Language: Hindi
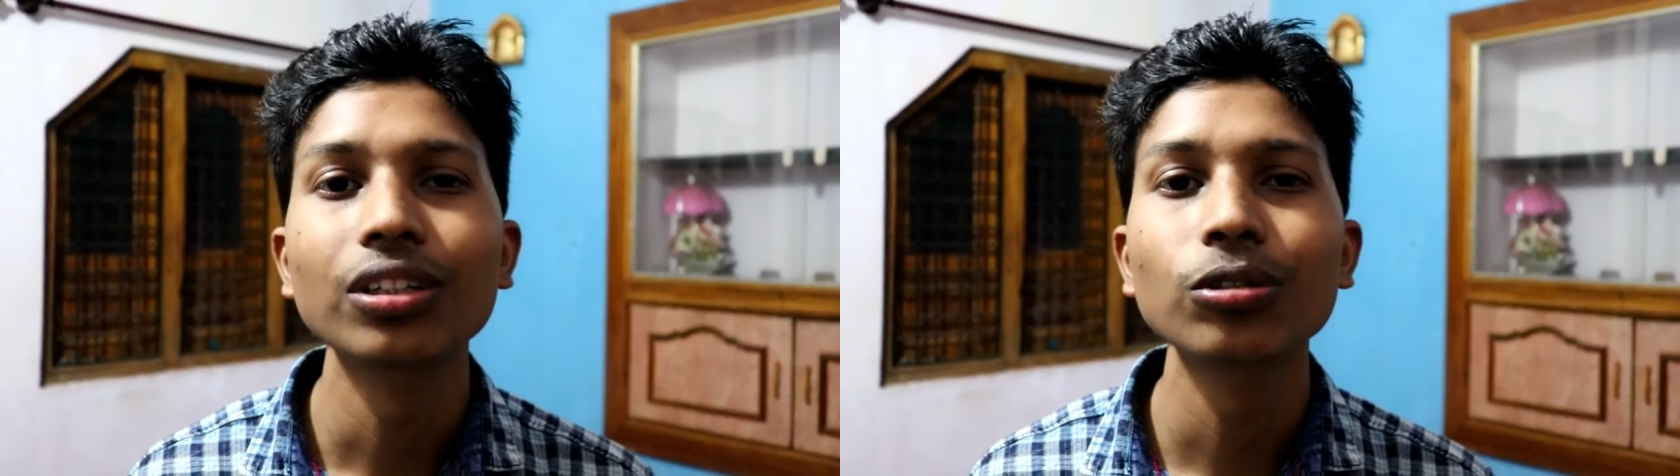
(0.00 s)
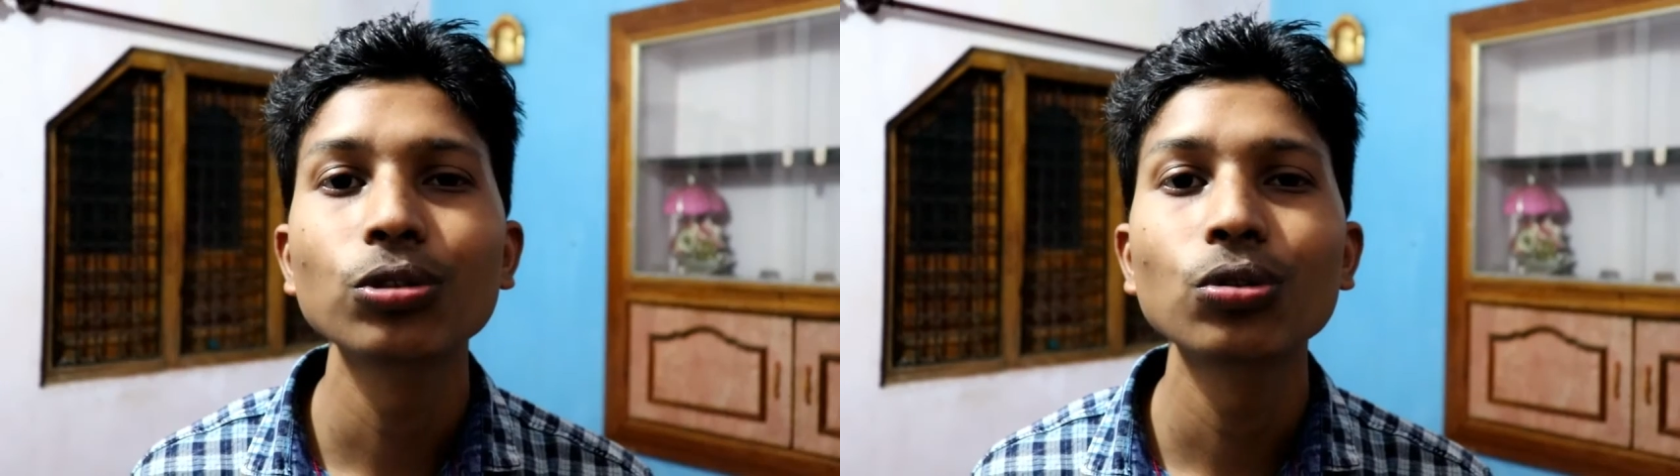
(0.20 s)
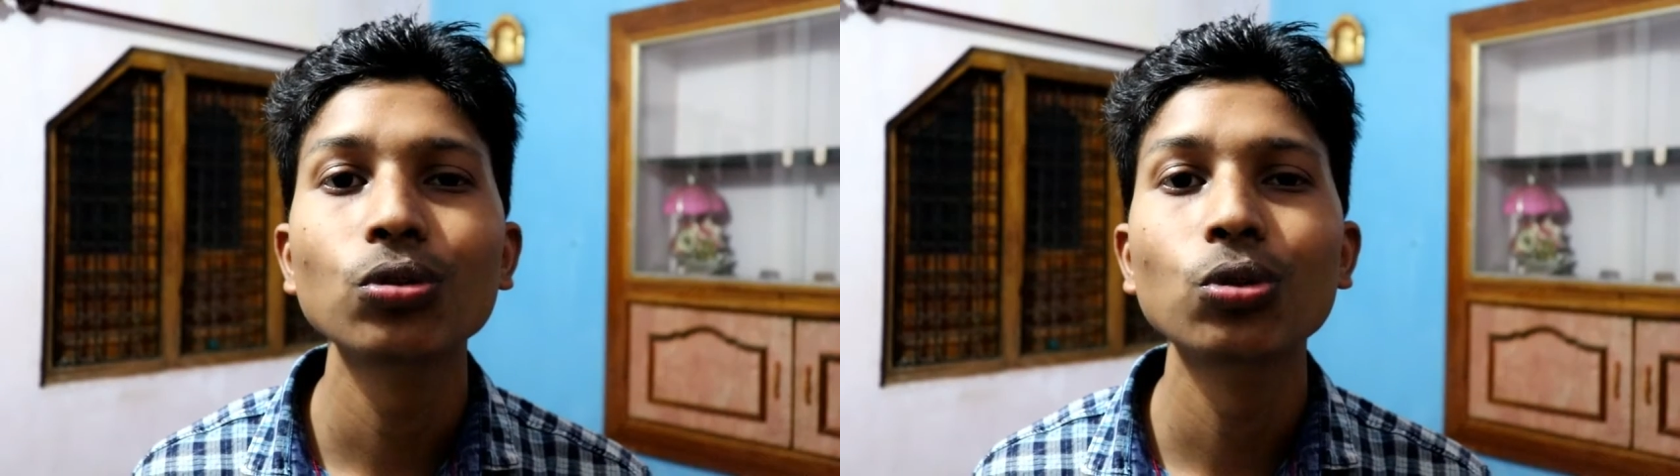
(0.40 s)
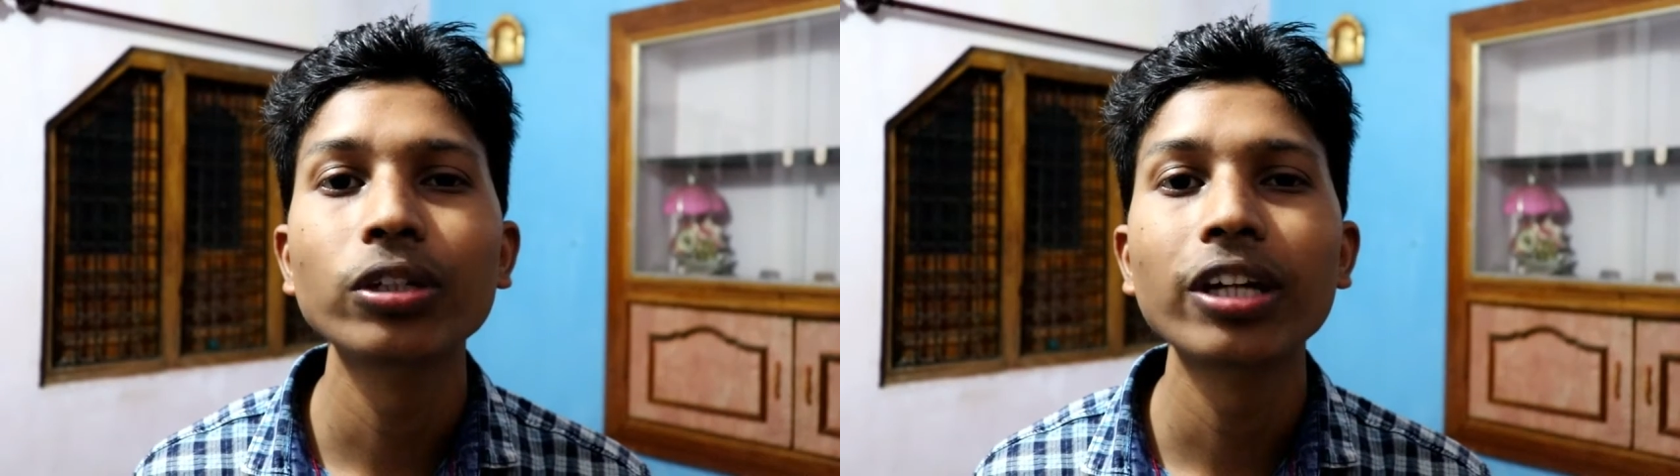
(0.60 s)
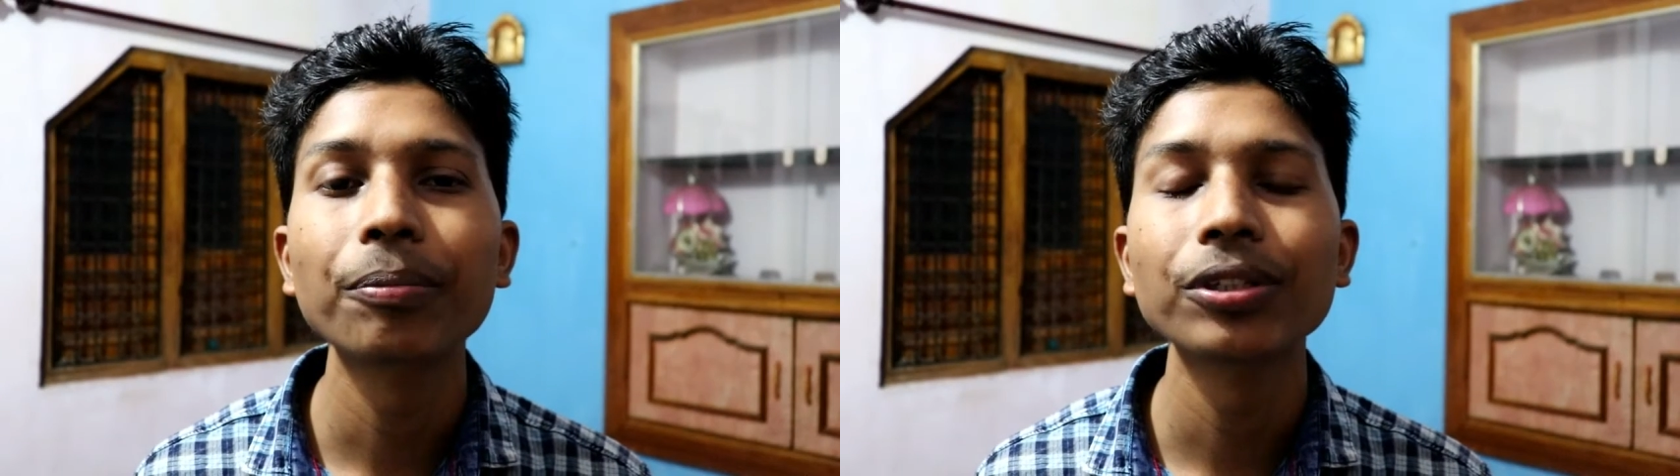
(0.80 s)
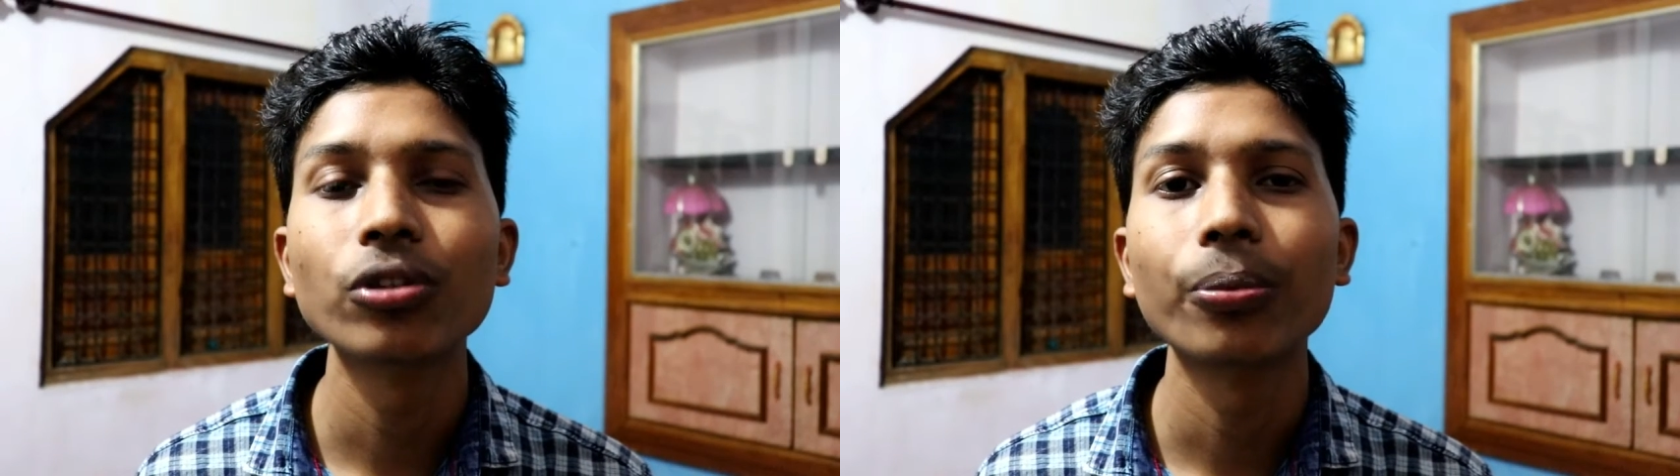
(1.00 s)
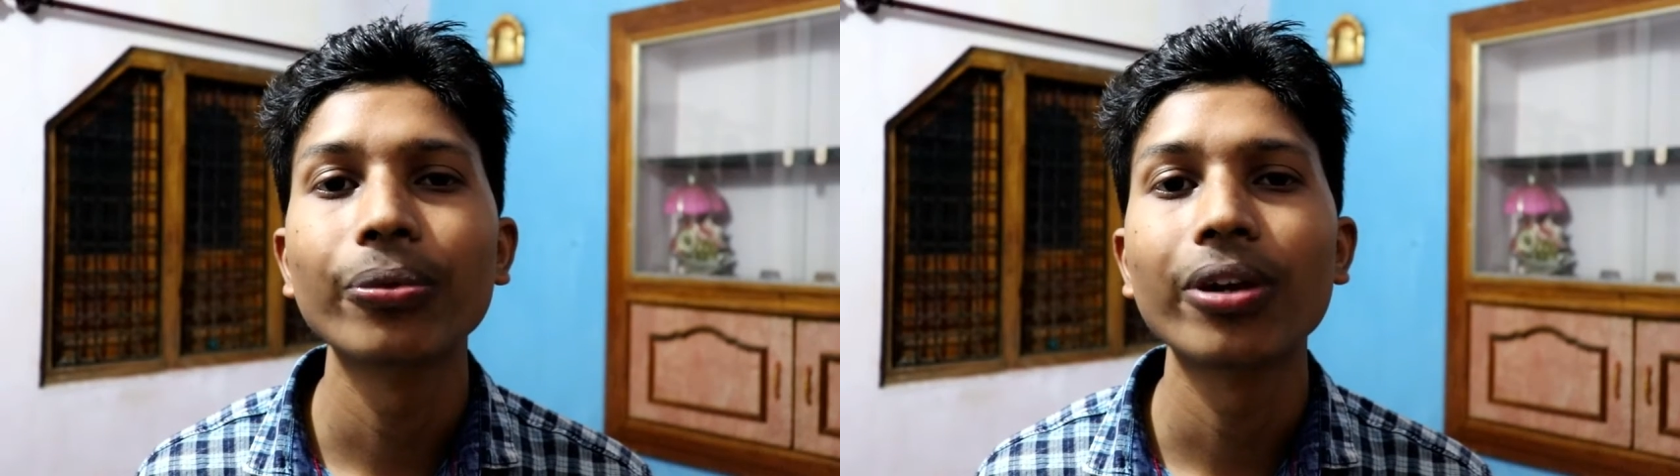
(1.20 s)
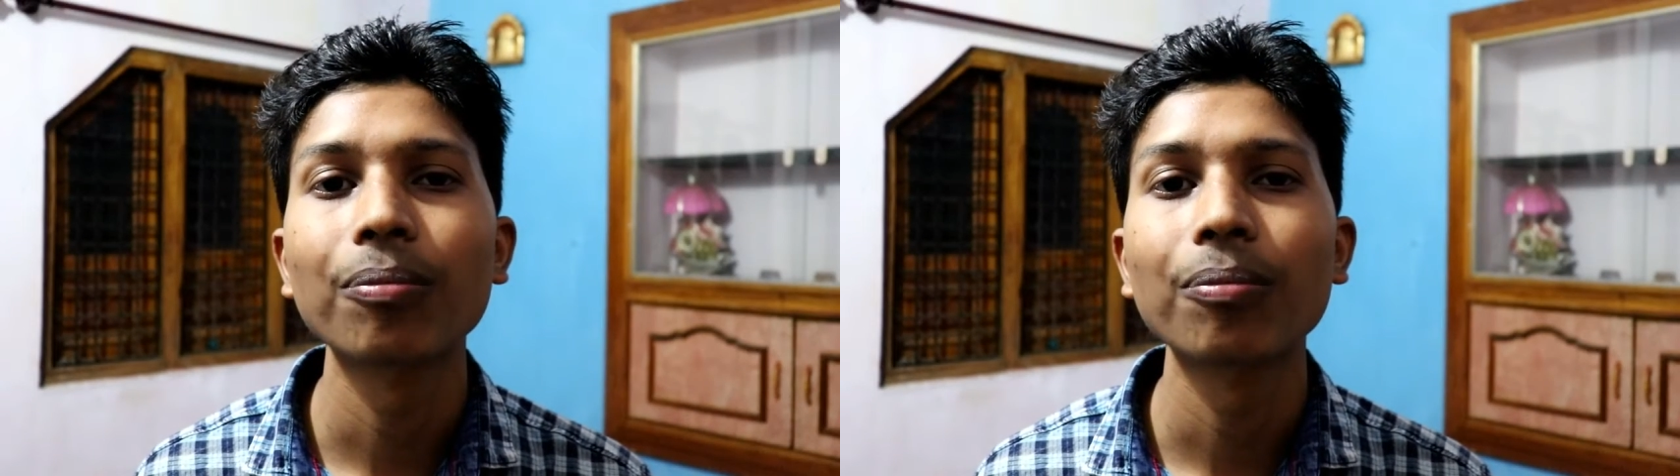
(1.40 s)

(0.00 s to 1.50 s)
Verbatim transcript: दोस्तों दो टाइप के सॉफ्टवेयर